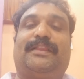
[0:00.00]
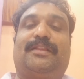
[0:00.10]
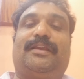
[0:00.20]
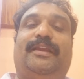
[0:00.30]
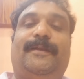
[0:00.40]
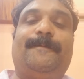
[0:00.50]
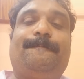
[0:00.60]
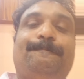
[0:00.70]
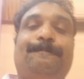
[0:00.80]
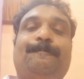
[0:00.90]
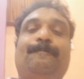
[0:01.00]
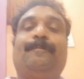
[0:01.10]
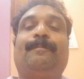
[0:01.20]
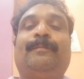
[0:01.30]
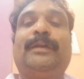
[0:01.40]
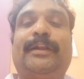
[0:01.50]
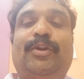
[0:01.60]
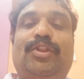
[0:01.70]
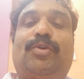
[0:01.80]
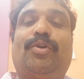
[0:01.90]
పద్ధతి
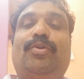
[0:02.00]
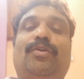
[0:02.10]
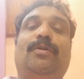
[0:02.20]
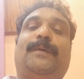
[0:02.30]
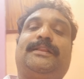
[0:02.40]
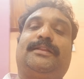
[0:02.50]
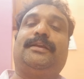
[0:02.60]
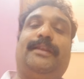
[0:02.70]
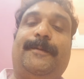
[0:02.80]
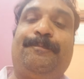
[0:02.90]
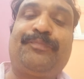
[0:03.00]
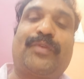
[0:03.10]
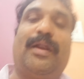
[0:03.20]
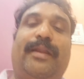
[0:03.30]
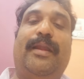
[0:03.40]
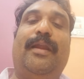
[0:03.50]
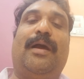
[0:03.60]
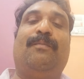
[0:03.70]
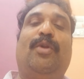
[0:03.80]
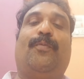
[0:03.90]
రెండోది కొనుగోలు పద్ధతి అని అంటే
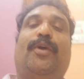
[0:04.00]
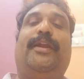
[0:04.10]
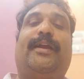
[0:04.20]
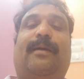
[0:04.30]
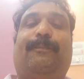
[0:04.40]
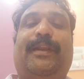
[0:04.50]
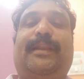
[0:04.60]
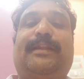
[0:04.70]
అమ్ముడుపోయే కంపెనీ